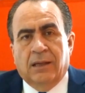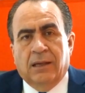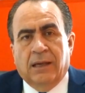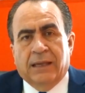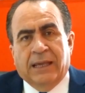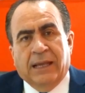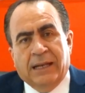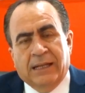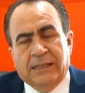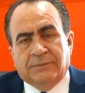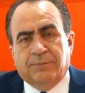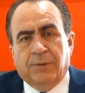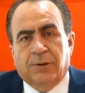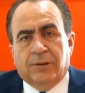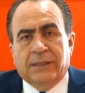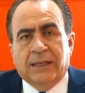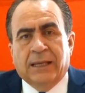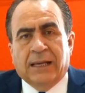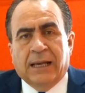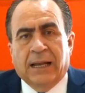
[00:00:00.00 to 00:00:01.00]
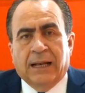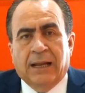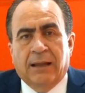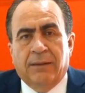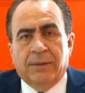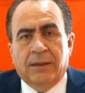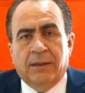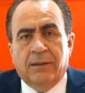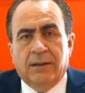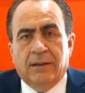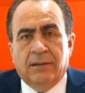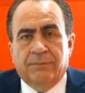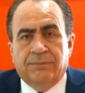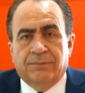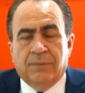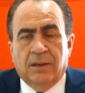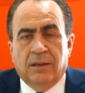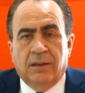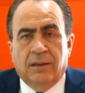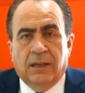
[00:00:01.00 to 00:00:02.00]
eh, allá en Sporting Canami,
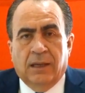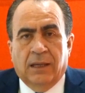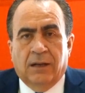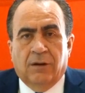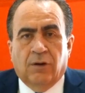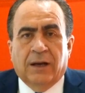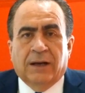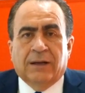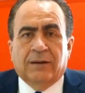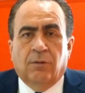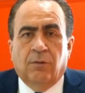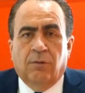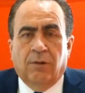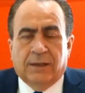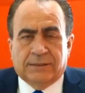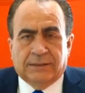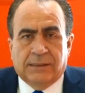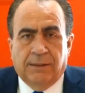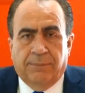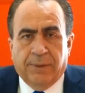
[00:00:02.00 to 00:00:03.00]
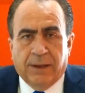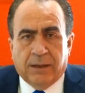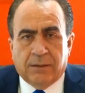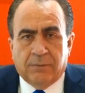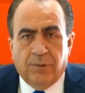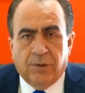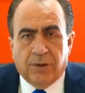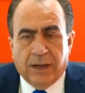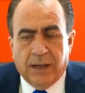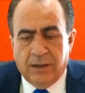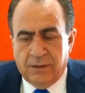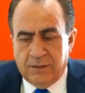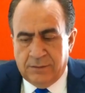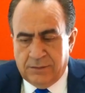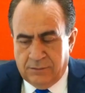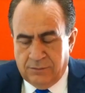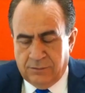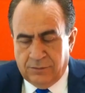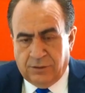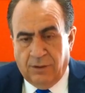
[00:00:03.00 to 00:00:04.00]
en Oaxtepec,
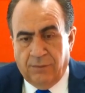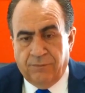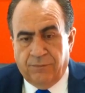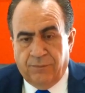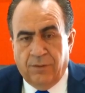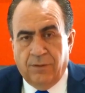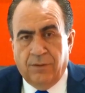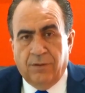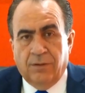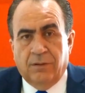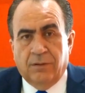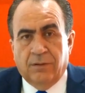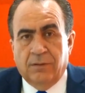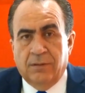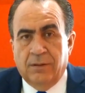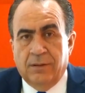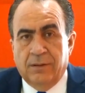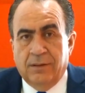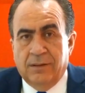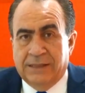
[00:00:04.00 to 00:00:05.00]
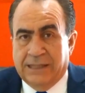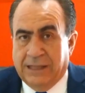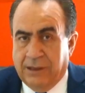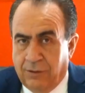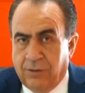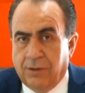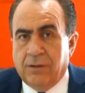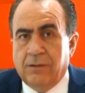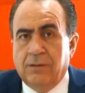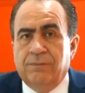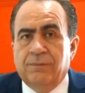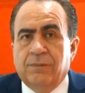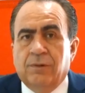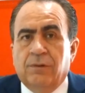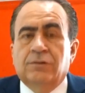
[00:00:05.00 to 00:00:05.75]
Morelos, un triunfo de oro,